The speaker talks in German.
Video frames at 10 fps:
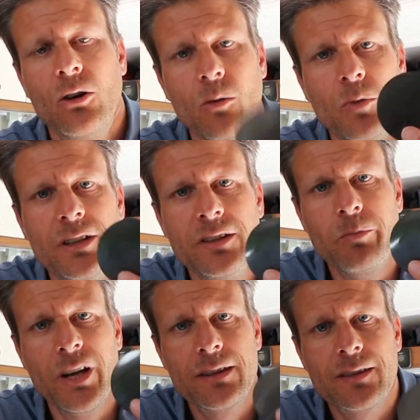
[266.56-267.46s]
Und mit diesen
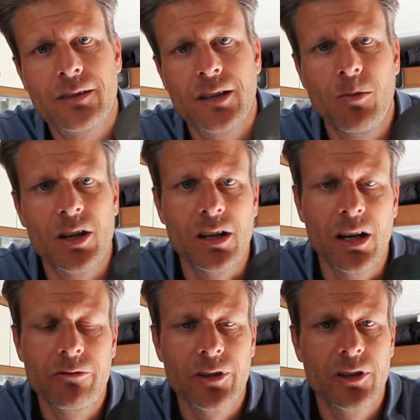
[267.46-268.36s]
Pads kann man dann
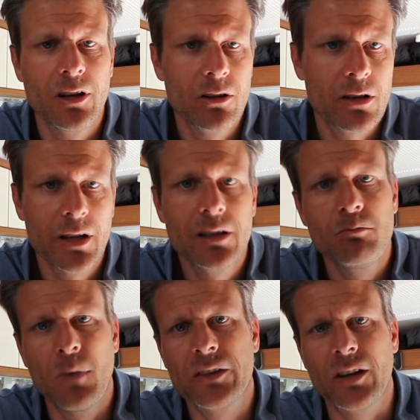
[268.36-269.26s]
einfach sagen, okay,
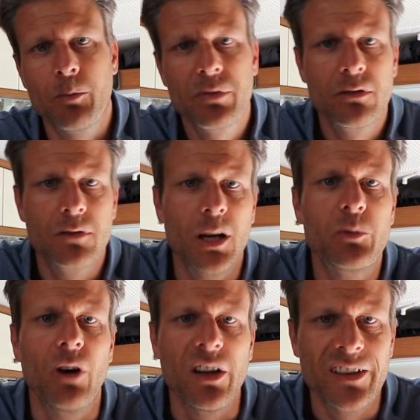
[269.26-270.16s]
mach's ab,
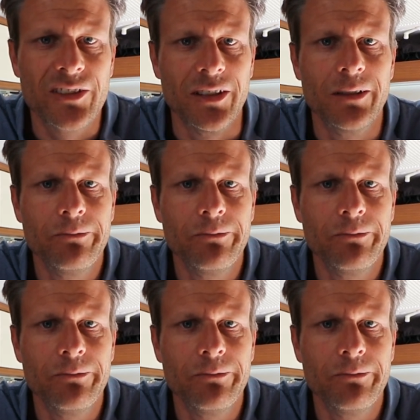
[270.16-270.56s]
kleb's woanders hin.